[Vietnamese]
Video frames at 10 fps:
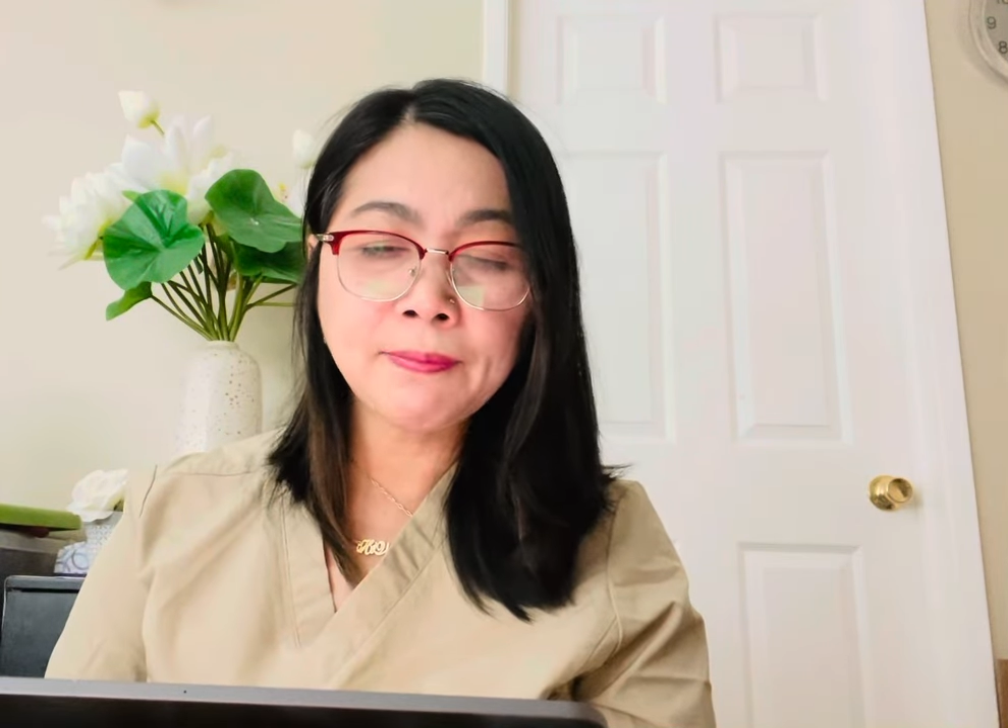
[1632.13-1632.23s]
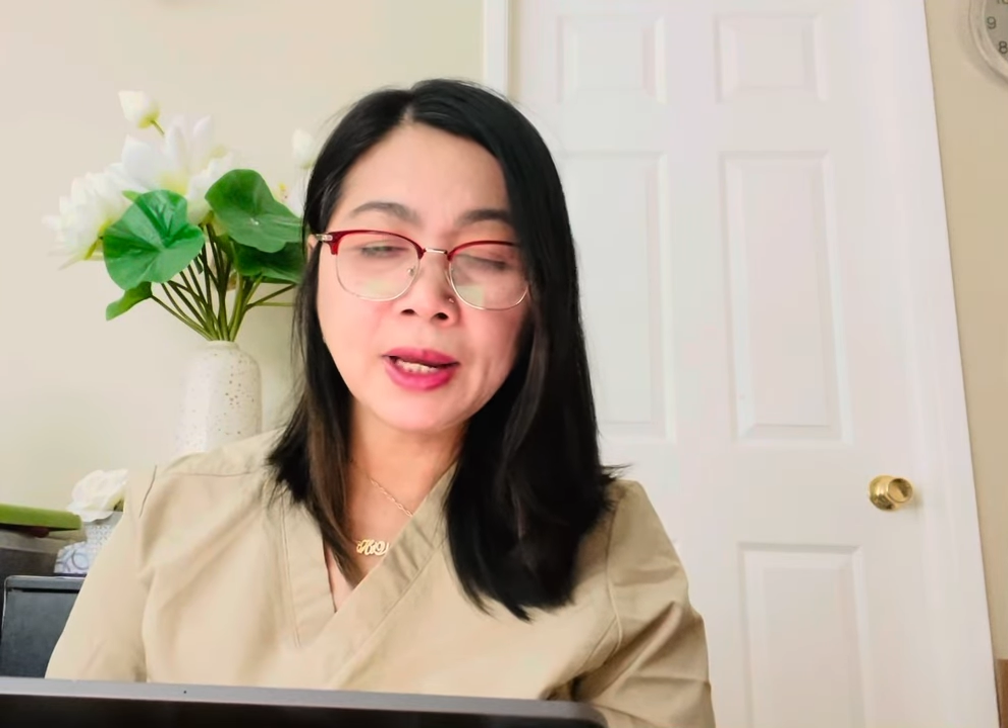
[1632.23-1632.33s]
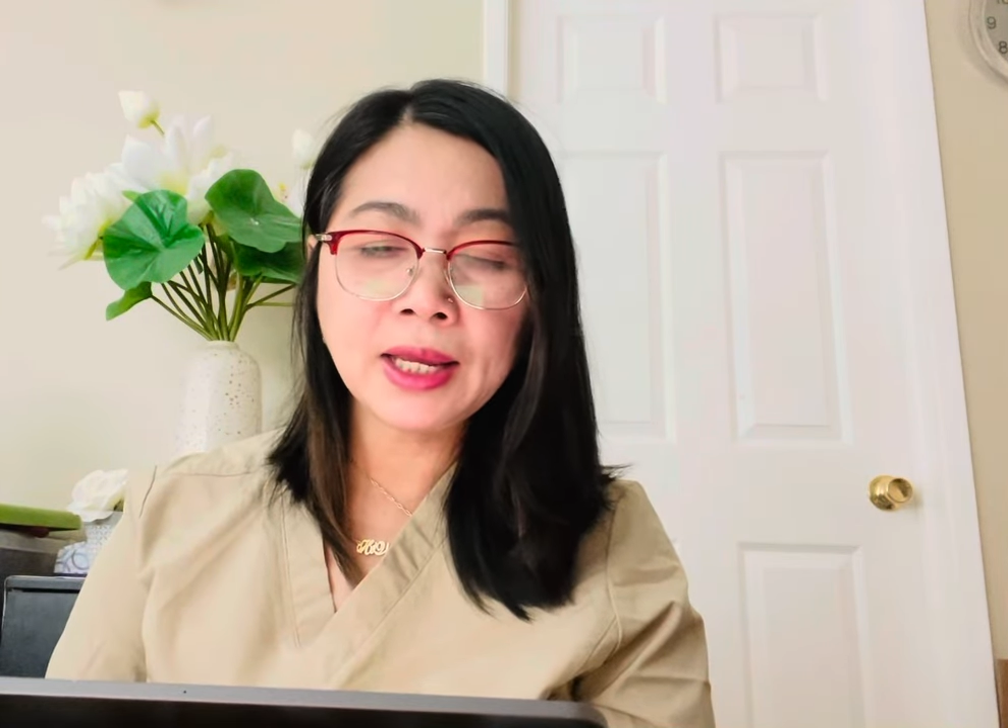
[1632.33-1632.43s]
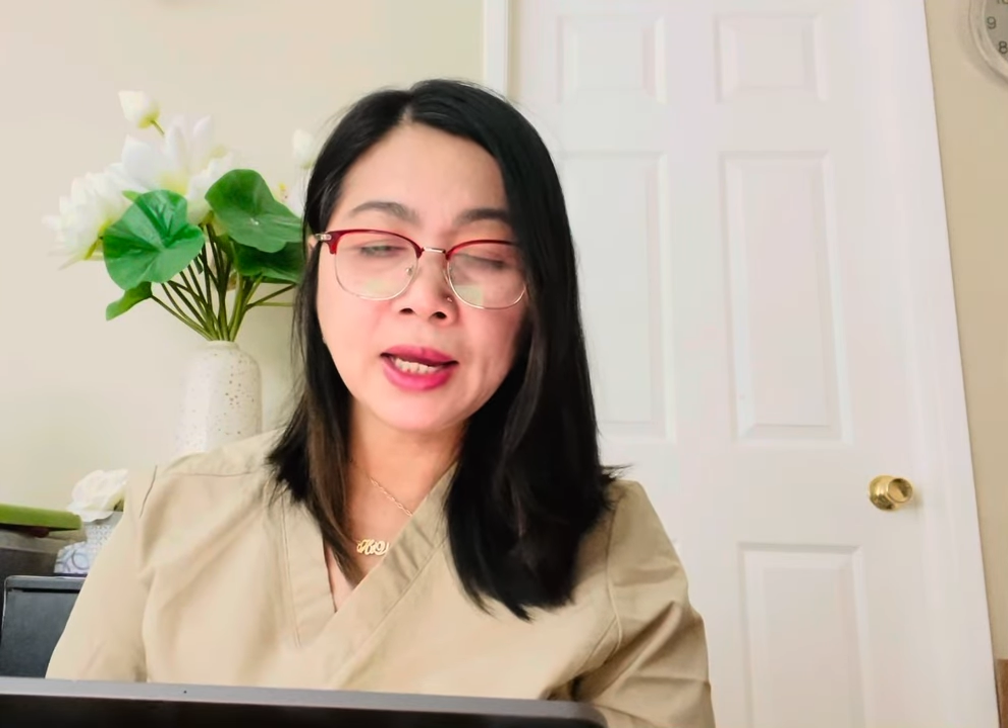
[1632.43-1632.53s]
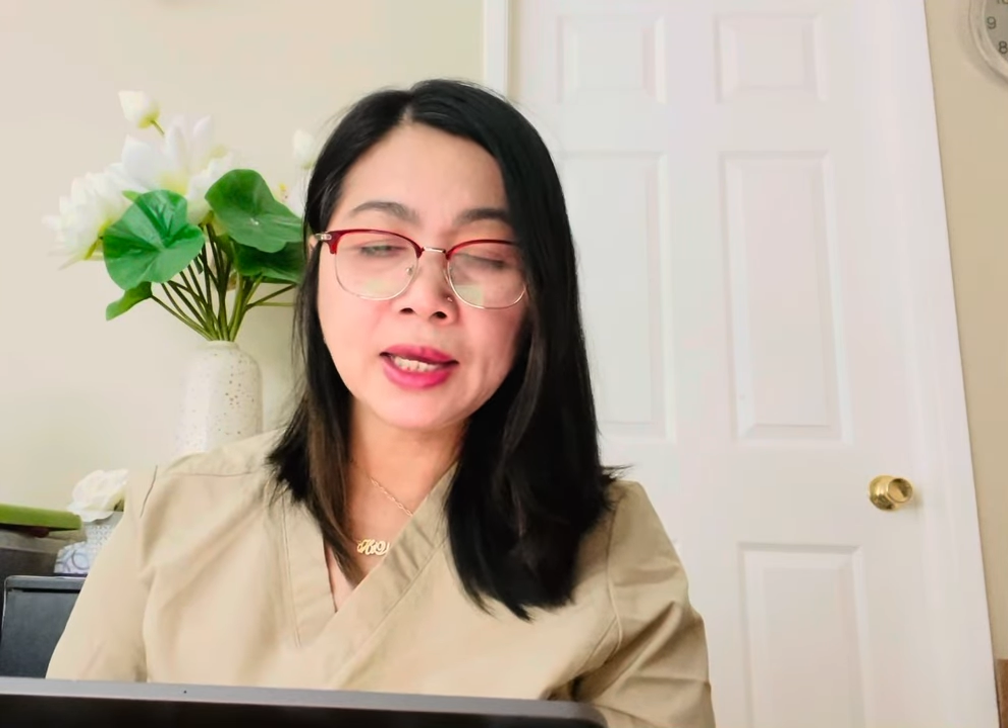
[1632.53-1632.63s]

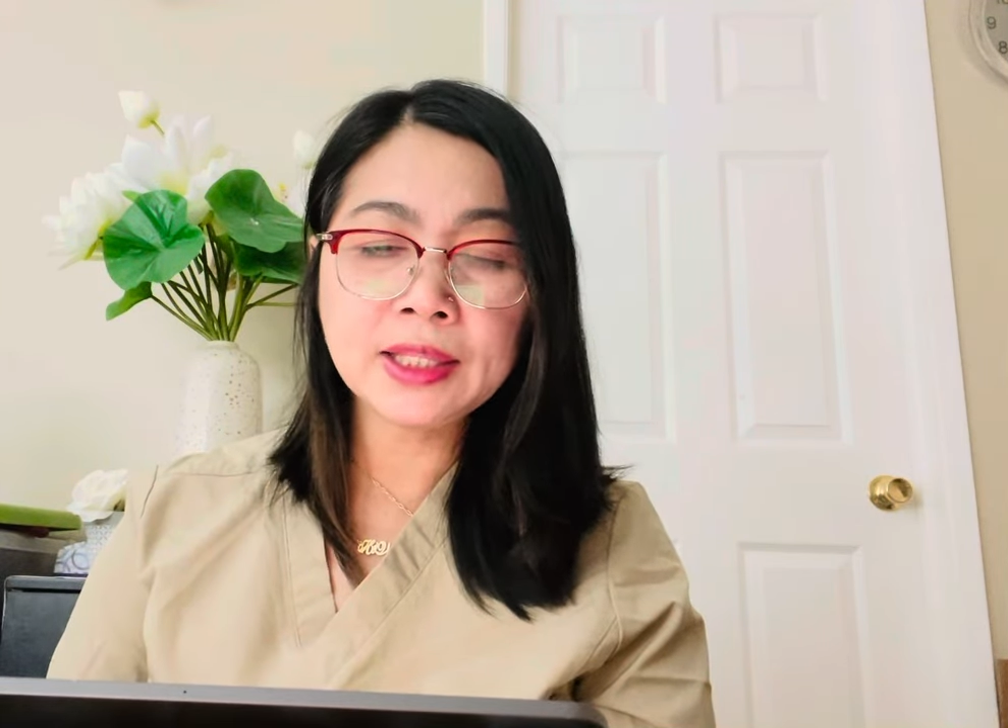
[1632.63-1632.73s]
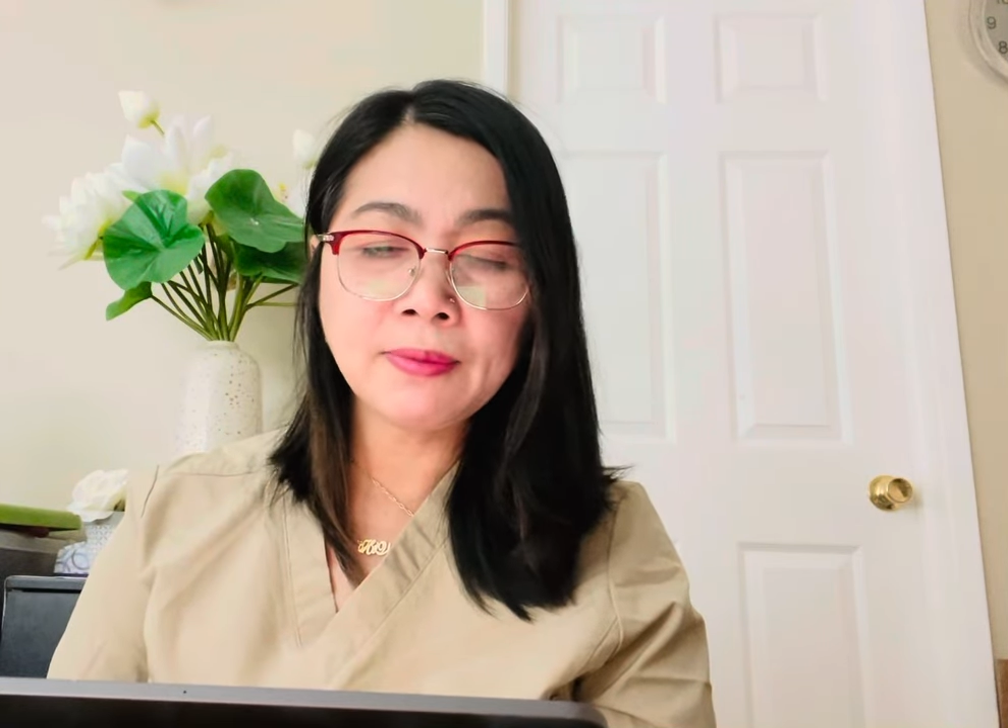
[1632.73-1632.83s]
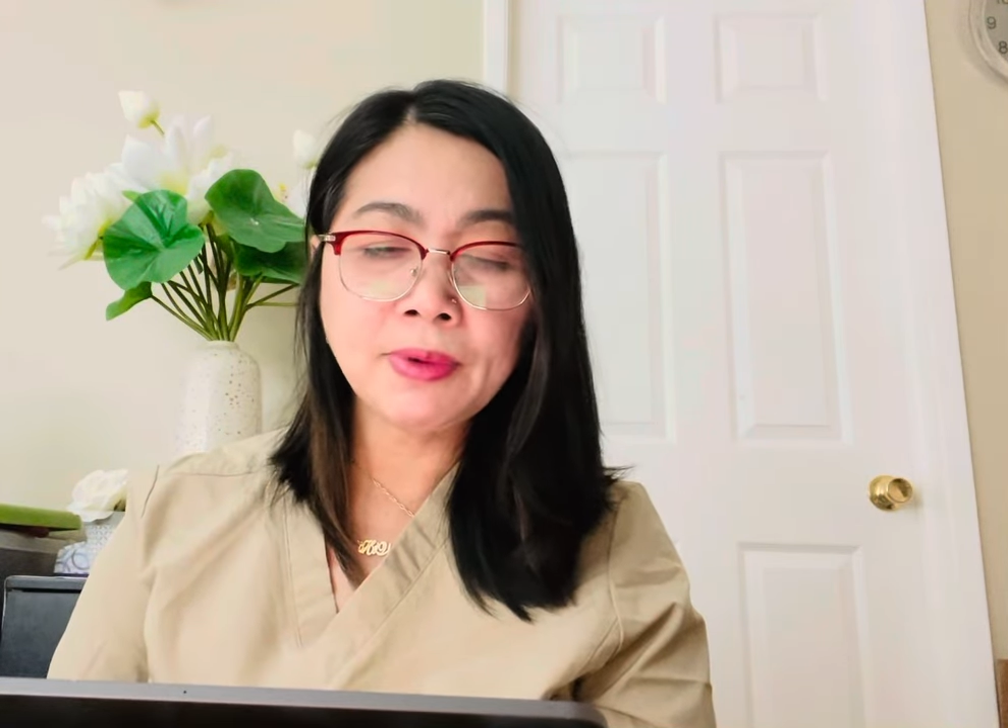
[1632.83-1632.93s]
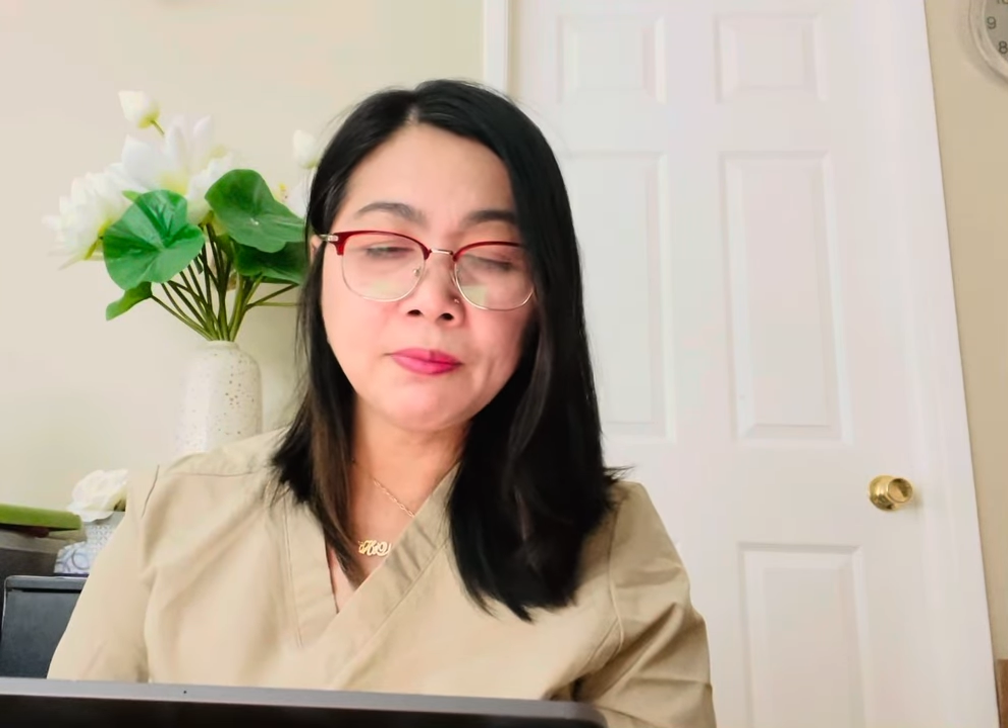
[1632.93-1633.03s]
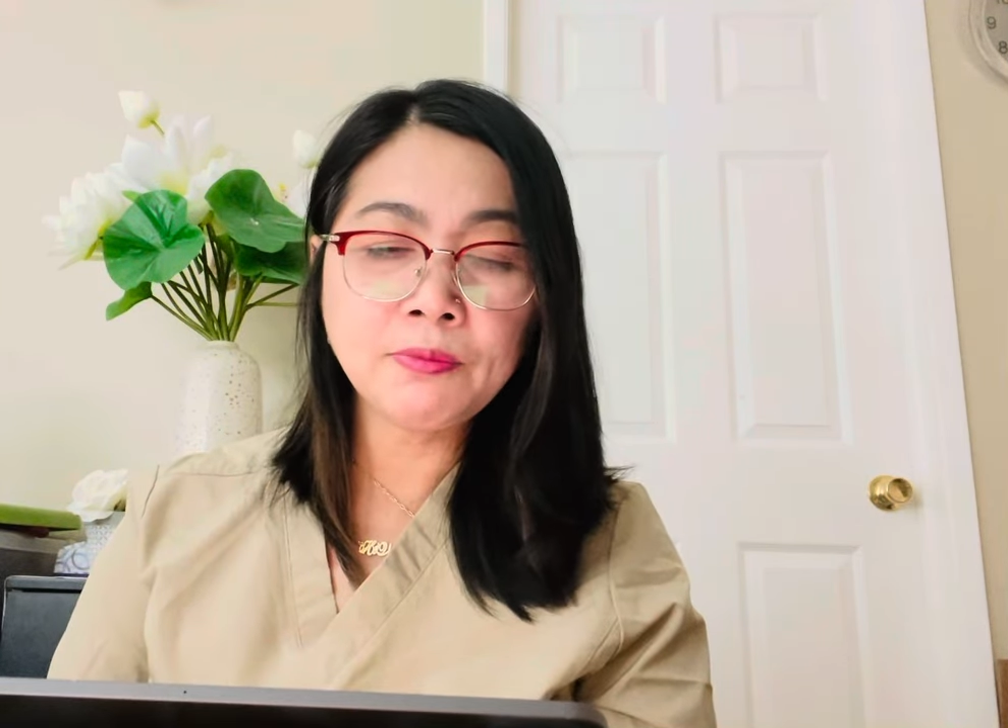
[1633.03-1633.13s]

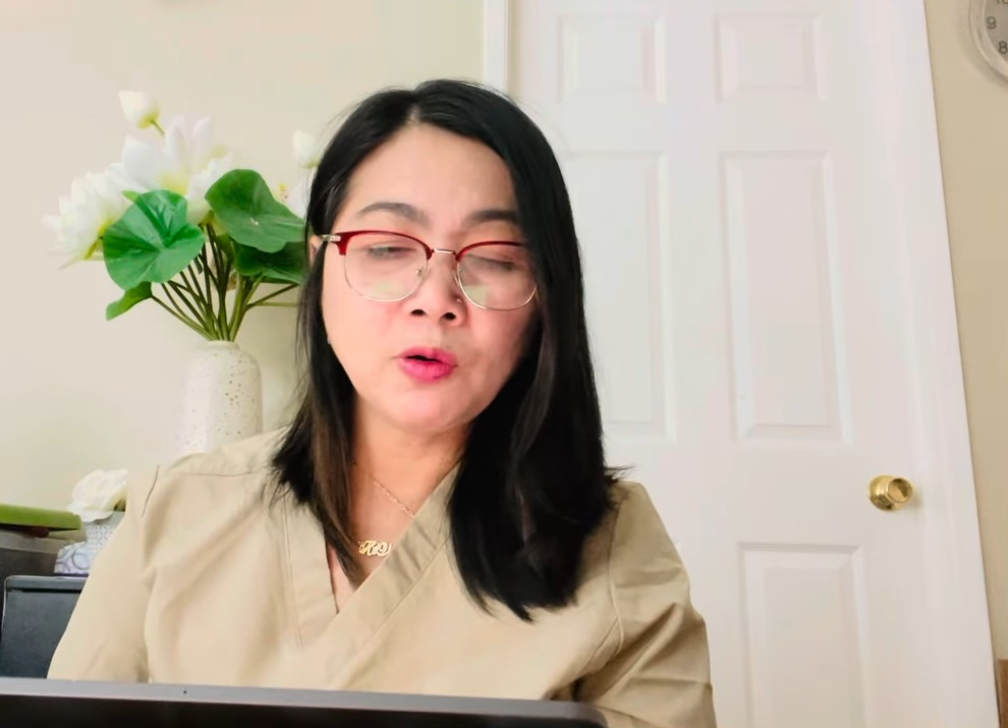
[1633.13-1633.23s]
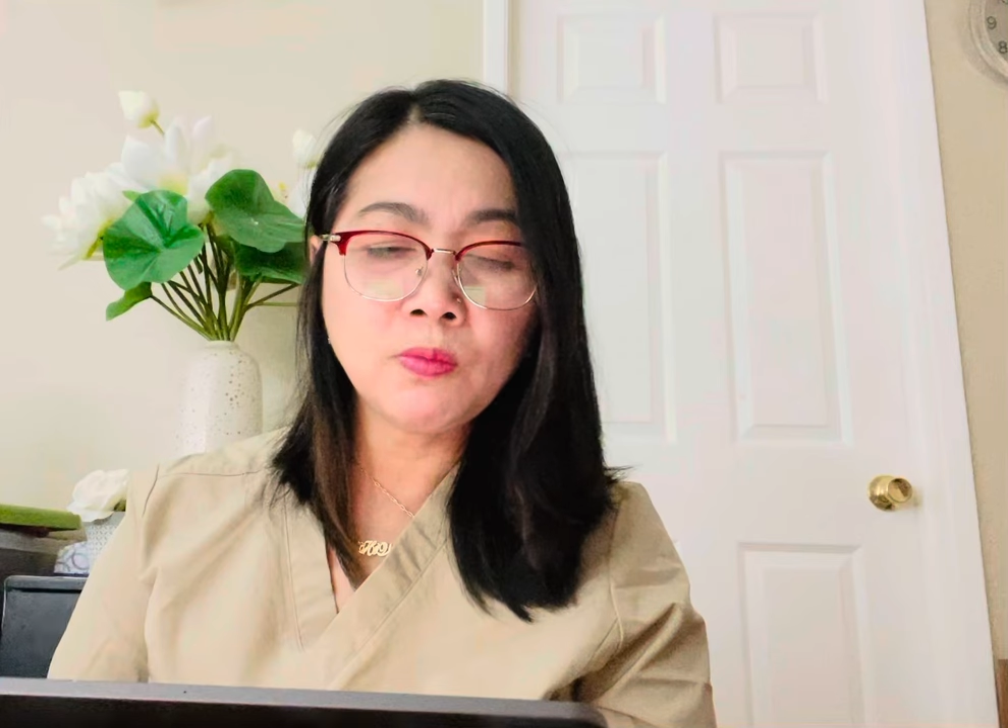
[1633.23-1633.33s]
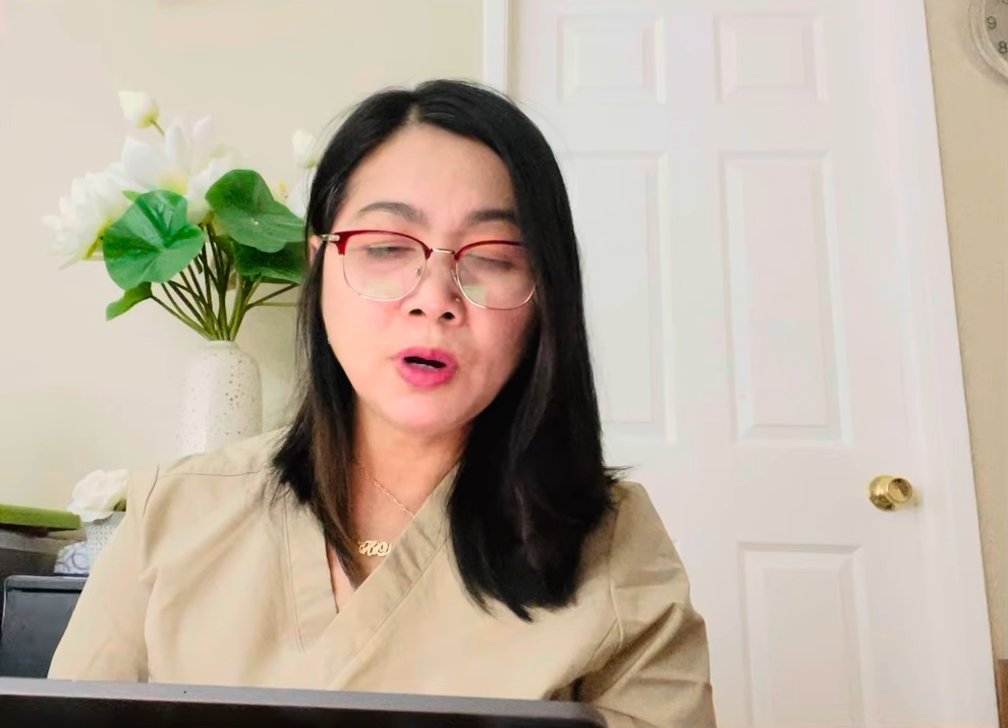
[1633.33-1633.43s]
2024